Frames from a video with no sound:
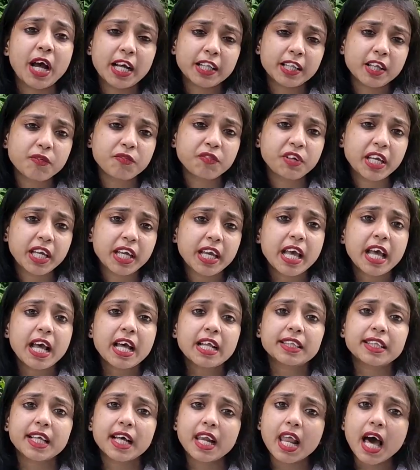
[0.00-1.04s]
यादव ने
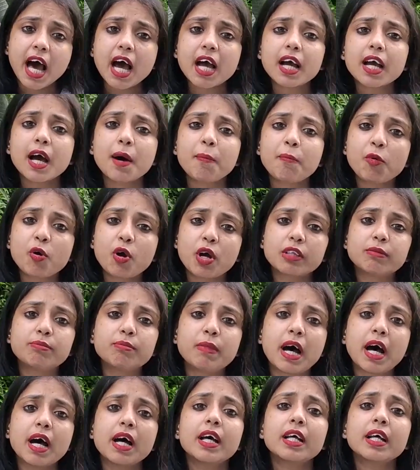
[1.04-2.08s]
तलाक का
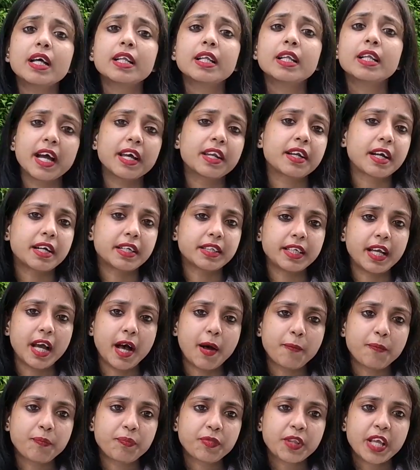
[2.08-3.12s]
मुकदमा दायर कर दिया